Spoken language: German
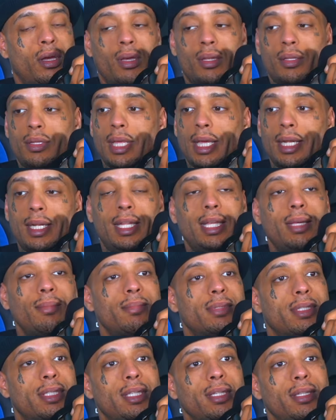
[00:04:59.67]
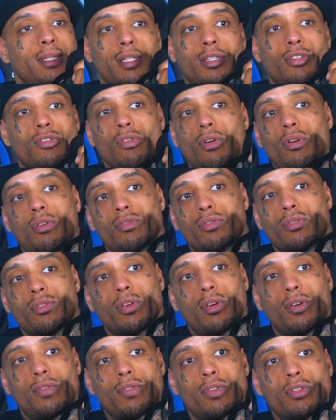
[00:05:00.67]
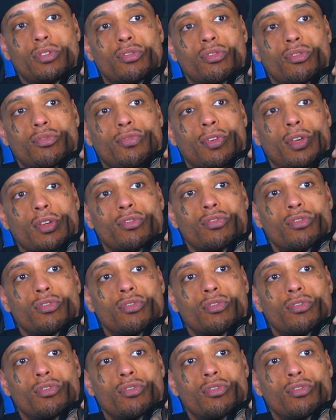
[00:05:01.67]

deren Leben sieht nicht so aus auf den so wie auf